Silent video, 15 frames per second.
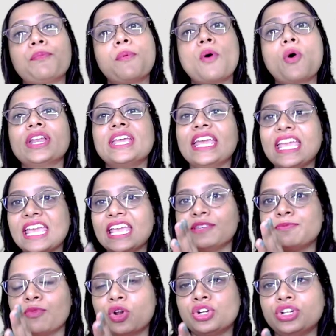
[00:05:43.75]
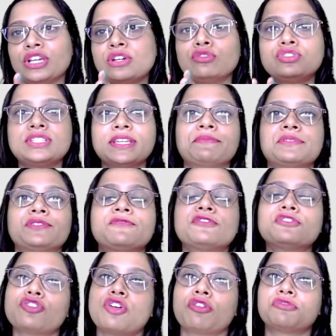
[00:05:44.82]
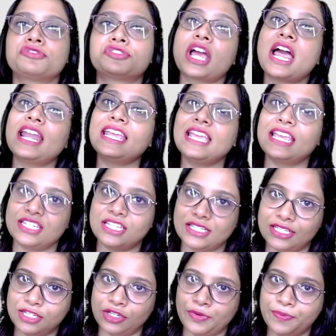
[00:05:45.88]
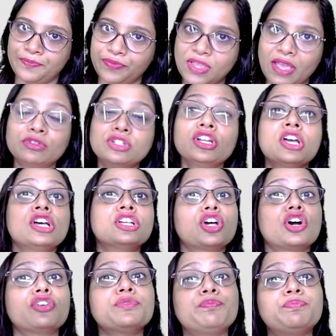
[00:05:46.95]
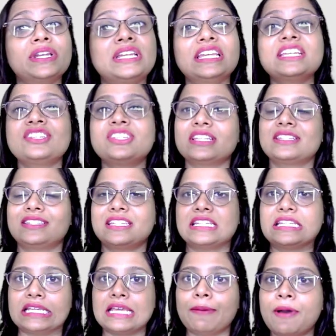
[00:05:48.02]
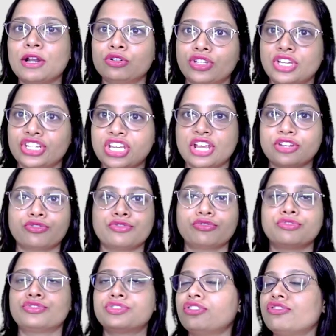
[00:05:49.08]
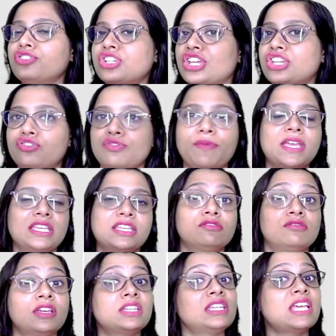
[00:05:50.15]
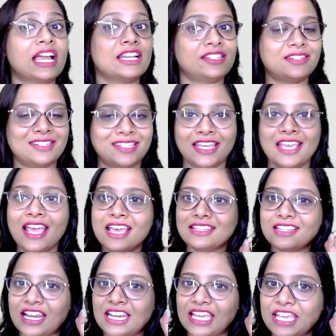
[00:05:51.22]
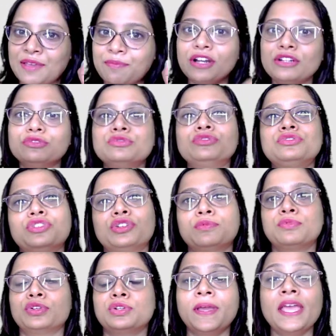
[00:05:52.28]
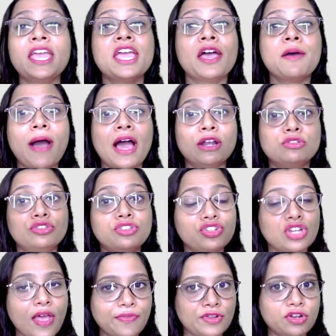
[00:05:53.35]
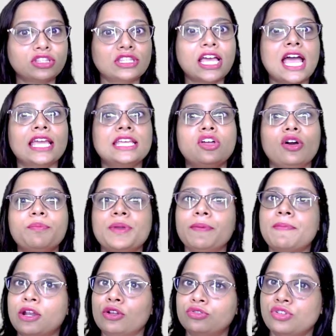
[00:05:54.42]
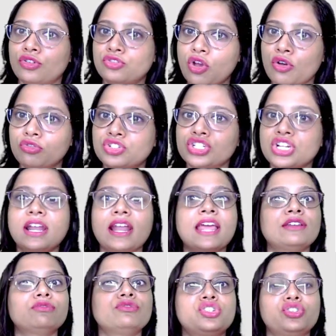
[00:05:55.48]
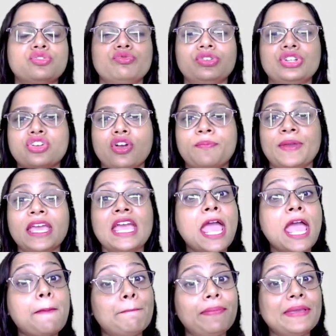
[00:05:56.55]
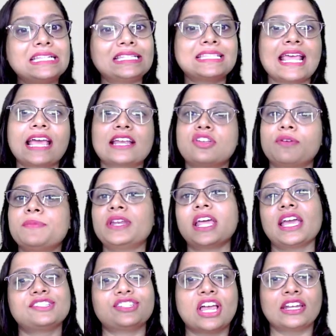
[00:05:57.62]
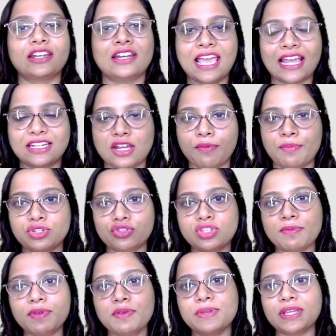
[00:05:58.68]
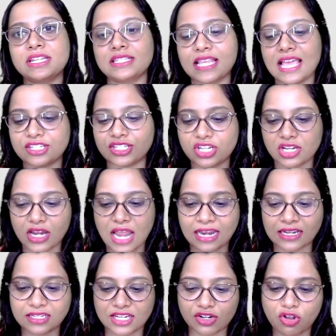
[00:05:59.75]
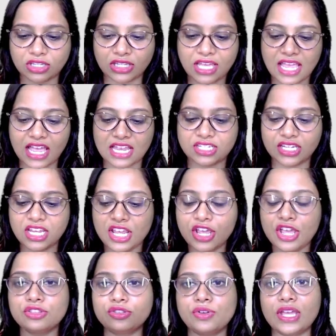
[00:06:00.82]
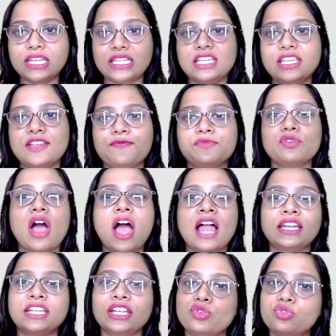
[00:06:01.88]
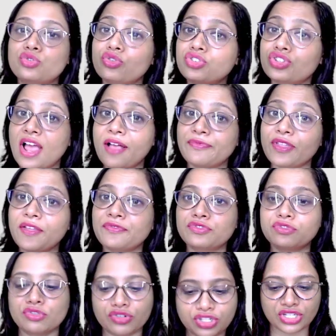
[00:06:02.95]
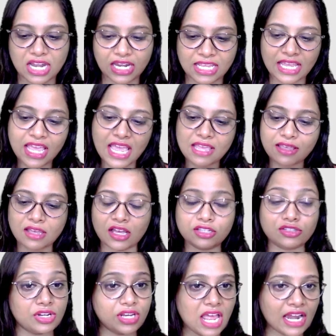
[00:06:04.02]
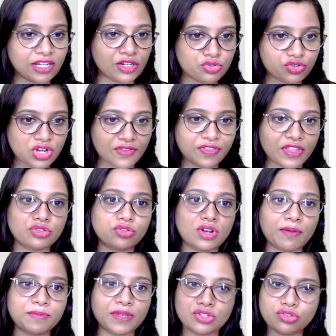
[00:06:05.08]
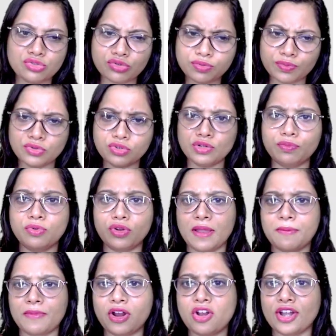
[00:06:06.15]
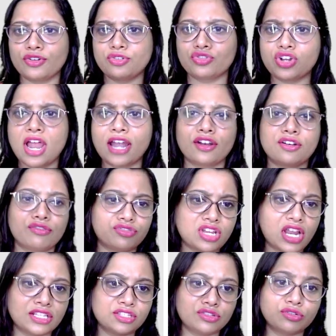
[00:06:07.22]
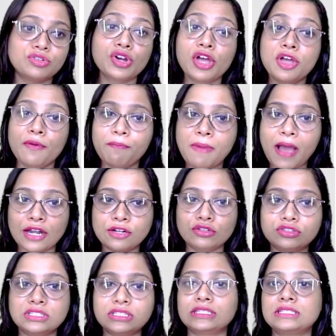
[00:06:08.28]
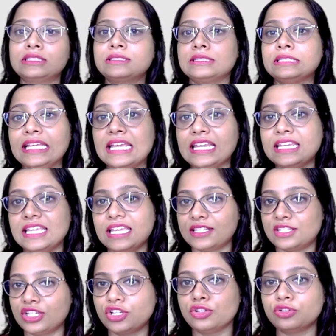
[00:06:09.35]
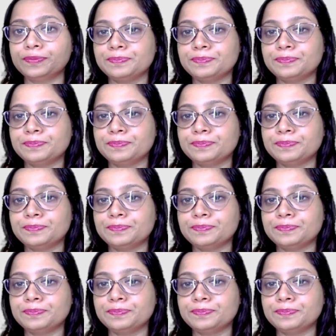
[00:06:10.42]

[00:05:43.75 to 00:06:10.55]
পরে এই মন্টেগু চেমসফোর সংস্কার এসেছিল যেমন যখন ব্রিটিশ ইস্ট ইন্ডিয়া ভারতকে শাসন করছিল সেই সময় কিন্তু এটি আসেনি তাহলে এবার উত্তর বলবে ভারতীয় স্বাধীনতা আইন হবে ভারতীয় সংস্কার আইন উনিশশো হবে পিটস অ্যাক্ট হবে নাকি চার্টার অ্যাক্ট হবে যদি আমি পিটস অ্যাক্টের কথায় আসি তো এটি কিন্তু আঠেরোশো সাতাত্তর সালে সরি আঠেরোশো সাতাত্তর আমি একটু ভুল বললাম কারণ আঠেরোশো আটান্ন সালে তো ভারত নিয়ে নিয়েছিল